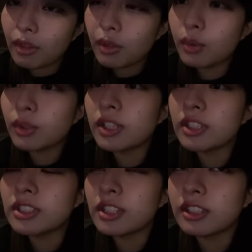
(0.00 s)
仰
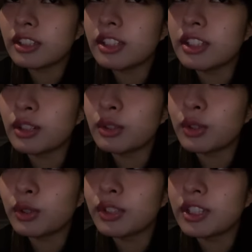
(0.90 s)
天さんが出てたよ
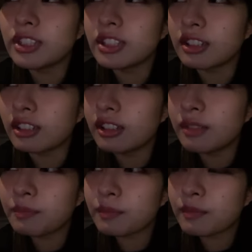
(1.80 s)
仰天さんが
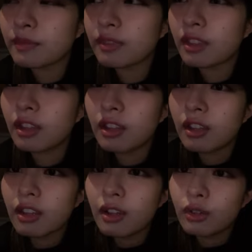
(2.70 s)

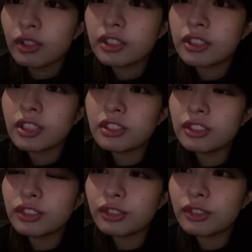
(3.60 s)
同じ漢
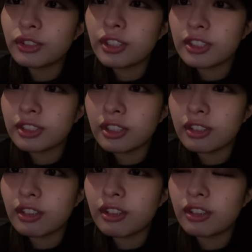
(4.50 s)
字の仰天さん
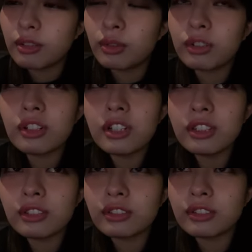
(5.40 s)
が北
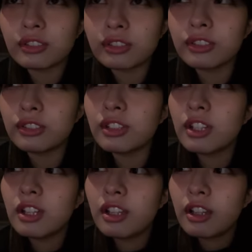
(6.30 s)
海道の
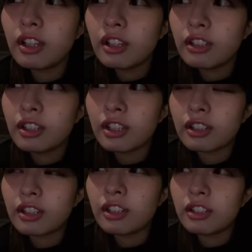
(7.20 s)
なん
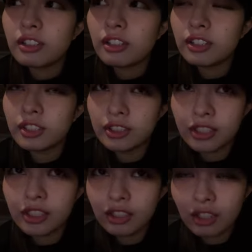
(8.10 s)
か
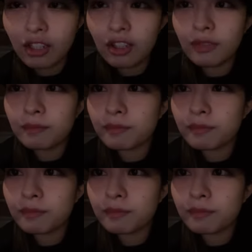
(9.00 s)
話で